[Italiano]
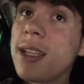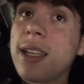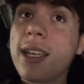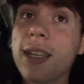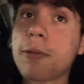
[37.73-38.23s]

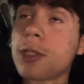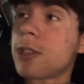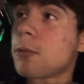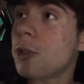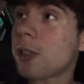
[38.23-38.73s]
e
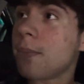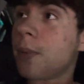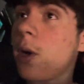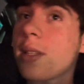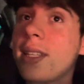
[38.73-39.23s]
questo è quello che
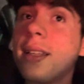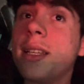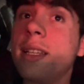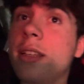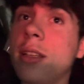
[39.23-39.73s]
importa.
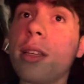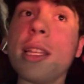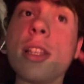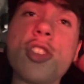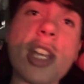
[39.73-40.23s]
Eh,
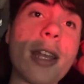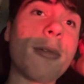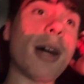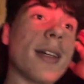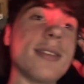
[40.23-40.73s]
il
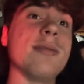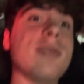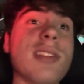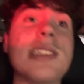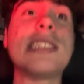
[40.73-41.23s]
Genoa
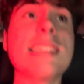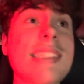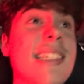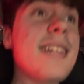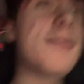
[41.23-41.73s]
mm,
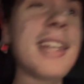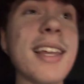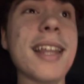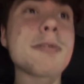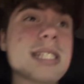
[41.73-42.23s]
si
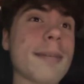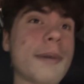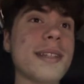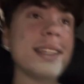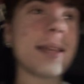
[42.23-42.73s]
rivela in questa
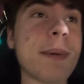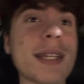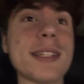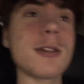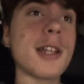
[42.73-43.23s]
partita
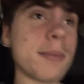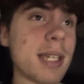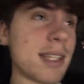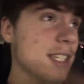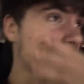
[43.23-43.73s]

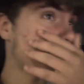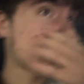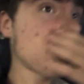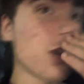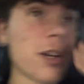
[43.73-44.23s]
particolarmente
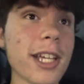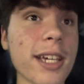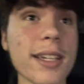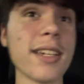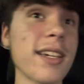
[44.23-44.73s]

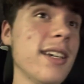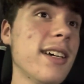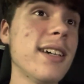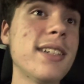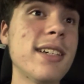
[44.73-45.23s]
sprecone
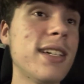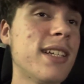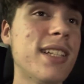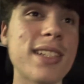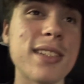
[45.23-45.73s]
eh,
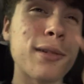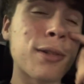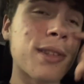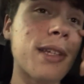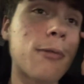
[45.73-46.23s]

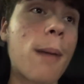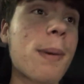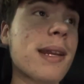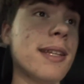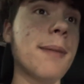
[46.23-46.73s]
continua a
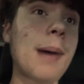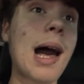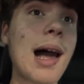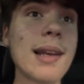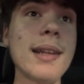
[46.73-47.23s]
perdere
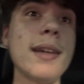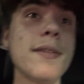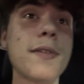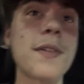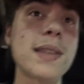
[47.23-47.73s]

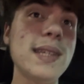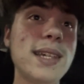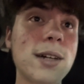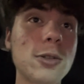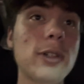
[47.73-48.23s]
palle, fa
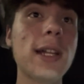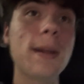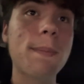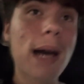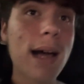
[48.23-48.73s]
fatica a
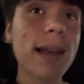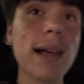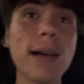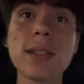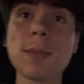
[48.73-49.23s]
controllare
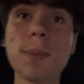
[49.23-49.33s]
palla,